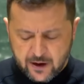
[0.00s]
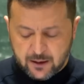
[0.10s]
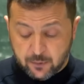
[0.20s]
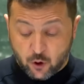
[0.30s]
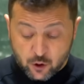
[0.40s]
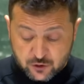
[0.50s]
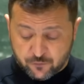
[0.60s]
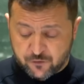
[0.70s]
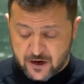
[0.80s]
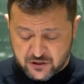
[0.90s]
Ukraine
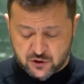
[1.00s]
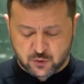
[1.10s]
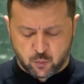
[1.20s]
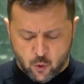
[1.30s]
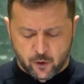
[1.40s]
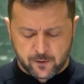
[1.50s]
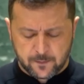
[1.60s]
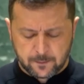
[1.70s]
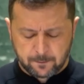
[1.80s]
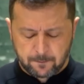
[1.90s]
do cuộc chiến
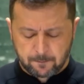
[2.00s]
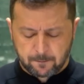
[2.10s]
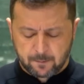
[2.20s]
của Nga.